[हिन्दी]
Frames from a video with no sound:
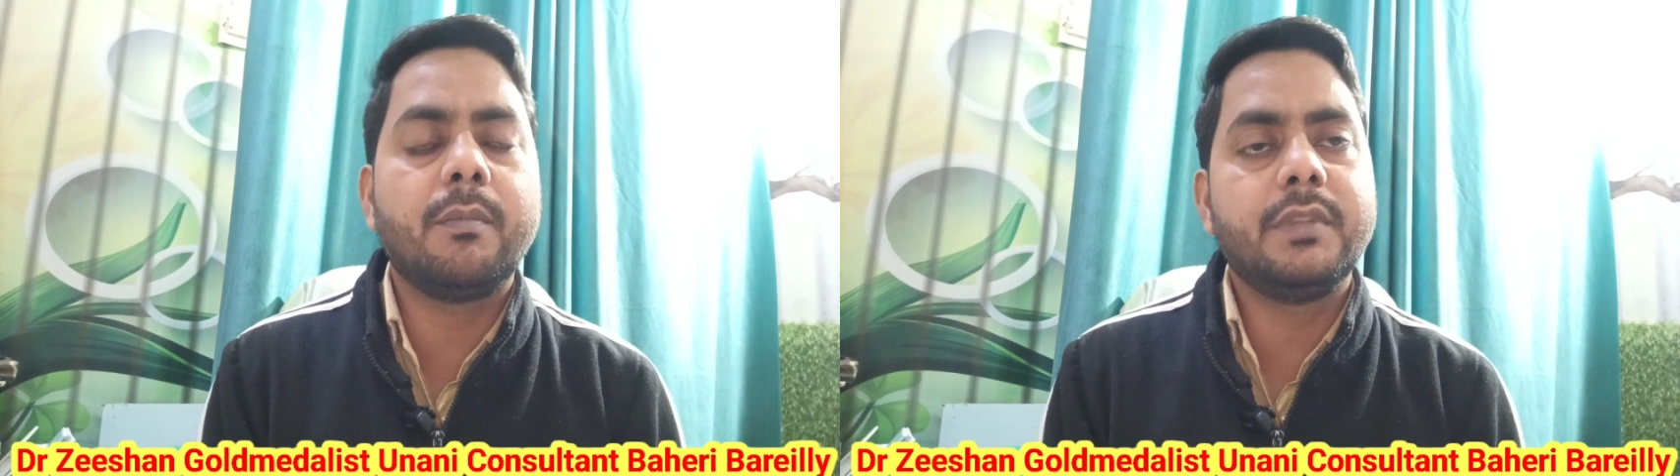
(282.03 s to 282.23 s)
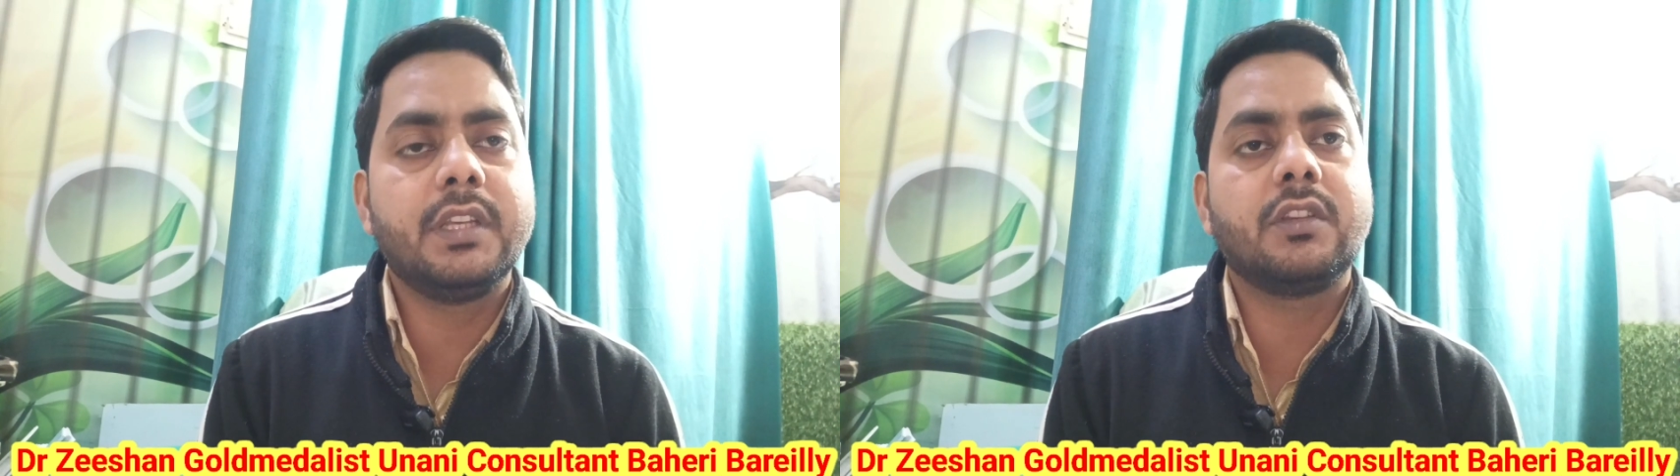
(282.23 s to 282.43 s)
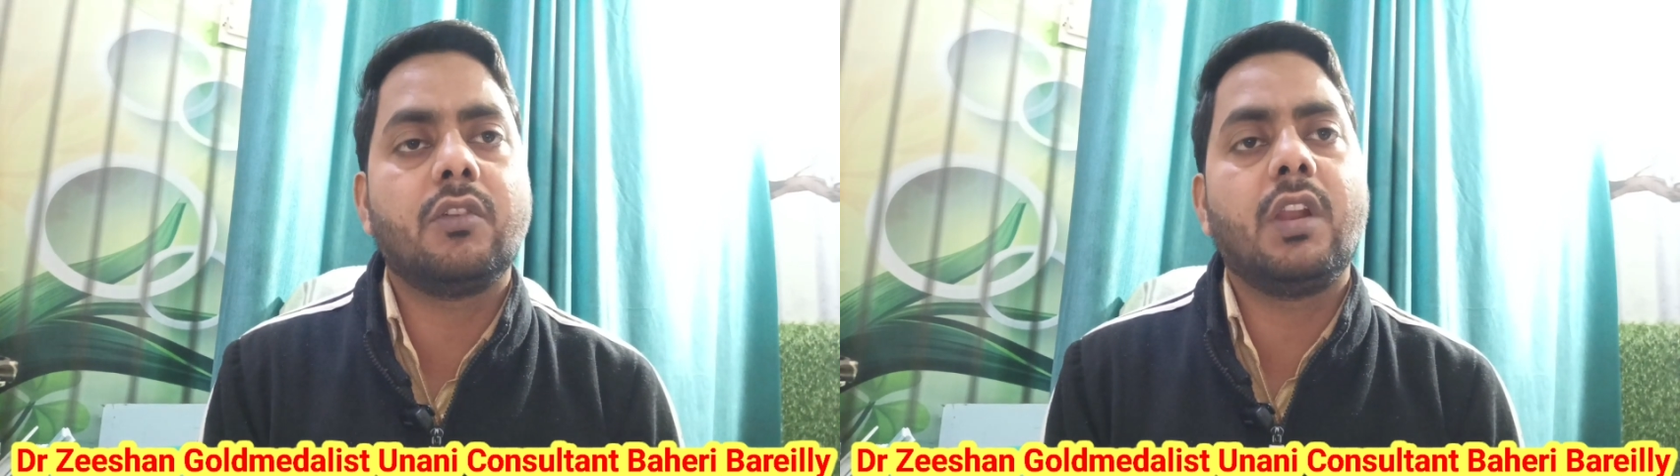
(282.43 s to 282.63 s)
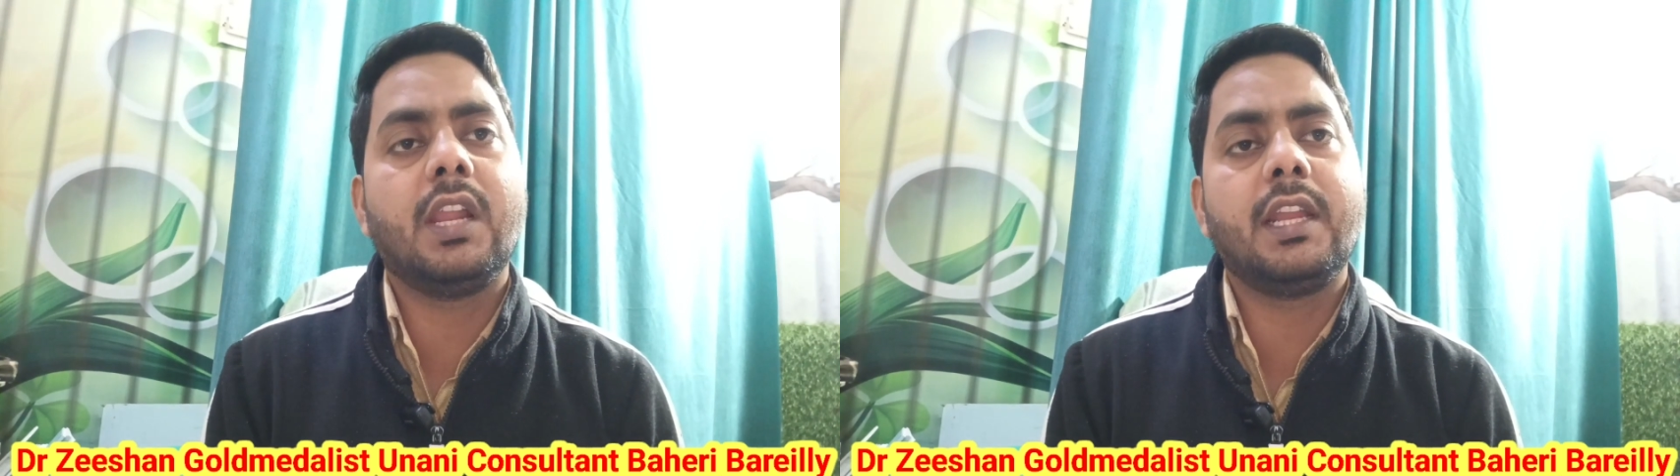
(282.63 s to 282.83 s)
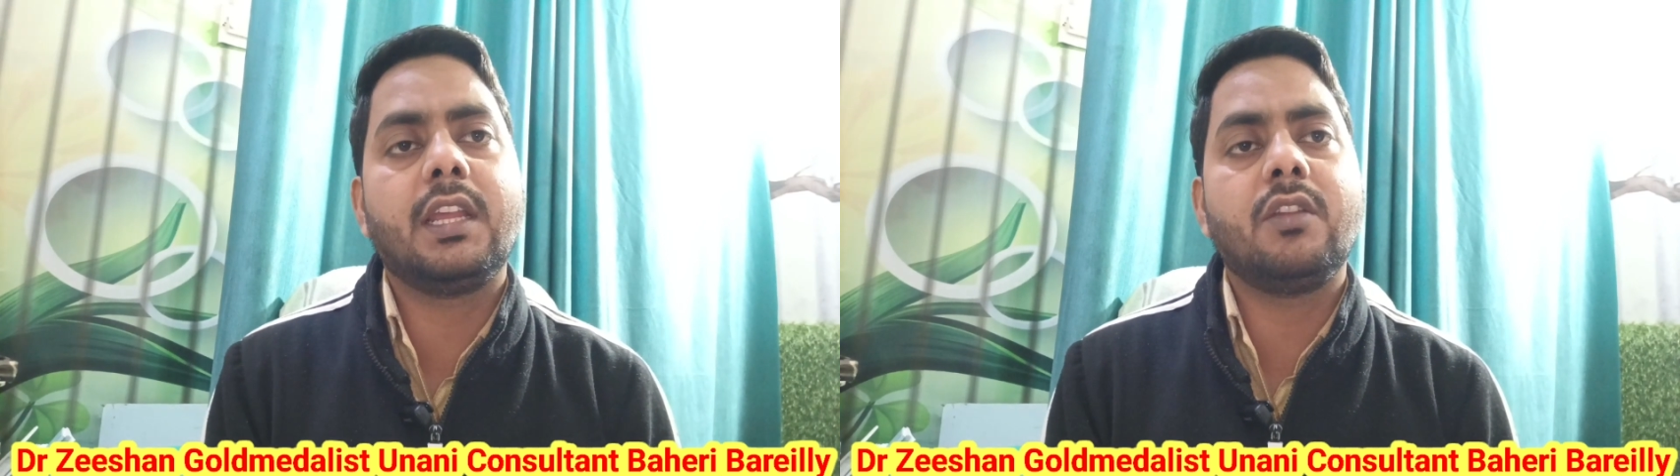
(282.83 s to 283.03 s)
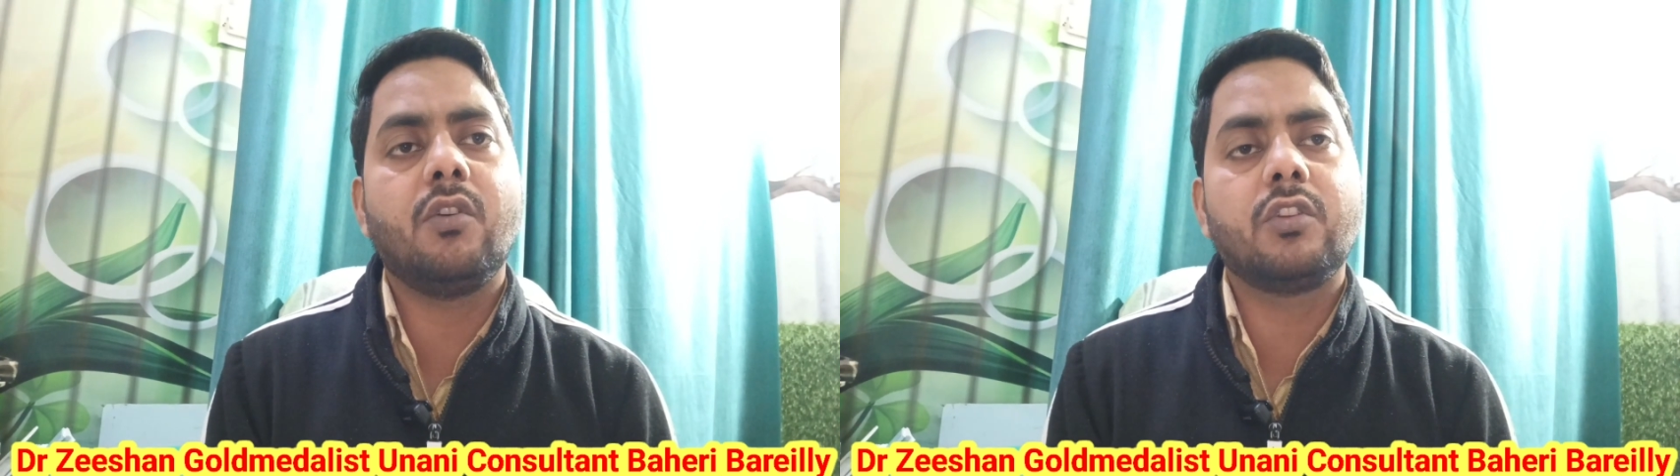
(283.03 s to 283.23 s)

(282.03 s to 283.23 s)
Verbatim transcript: आप जैसे ऑनलाइन कहीं